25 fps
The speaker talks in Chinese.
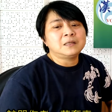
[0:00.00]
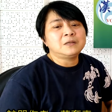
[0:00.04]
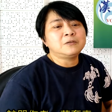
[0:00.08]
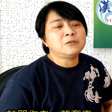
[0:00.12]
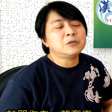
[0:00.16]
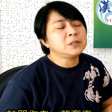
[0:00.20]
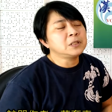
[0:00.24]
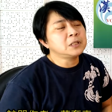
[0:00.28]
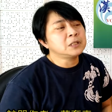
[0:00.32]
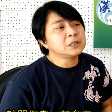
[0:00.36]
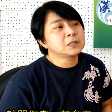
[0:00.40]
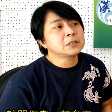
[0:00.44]
因
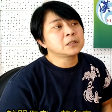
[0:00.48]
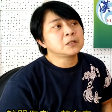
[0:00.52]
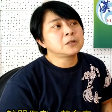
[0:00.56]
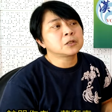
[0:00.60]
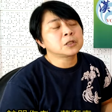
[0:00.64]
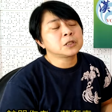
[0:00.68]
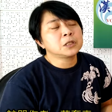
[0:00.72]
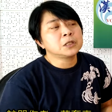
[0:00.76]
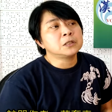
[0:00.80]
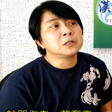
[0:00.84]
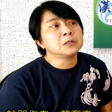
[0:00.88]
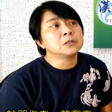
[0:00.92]
为那时
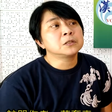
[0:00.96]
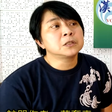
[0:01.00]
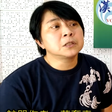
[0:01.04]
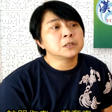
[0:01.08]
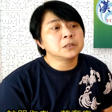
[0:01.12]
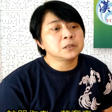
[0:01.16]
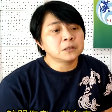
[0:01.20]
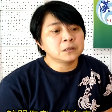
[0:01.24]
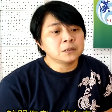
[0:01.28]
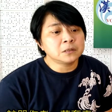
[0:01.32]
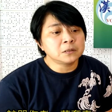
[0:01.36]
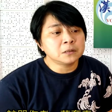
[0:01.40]
候可能
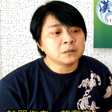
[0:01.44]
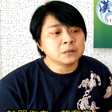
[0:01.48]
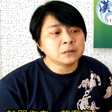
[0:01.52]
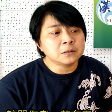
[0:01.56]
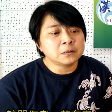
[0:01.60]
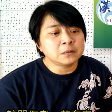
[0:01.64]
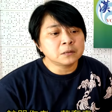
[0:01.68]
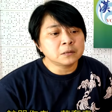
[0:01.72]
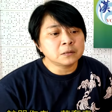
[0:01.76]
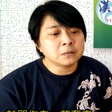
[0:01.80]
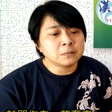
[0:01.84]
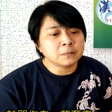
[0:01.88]

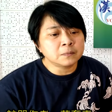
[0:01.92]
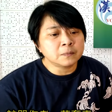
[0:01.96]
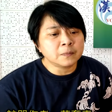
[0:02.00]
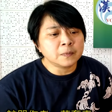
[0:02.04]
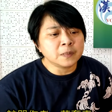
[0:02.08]
是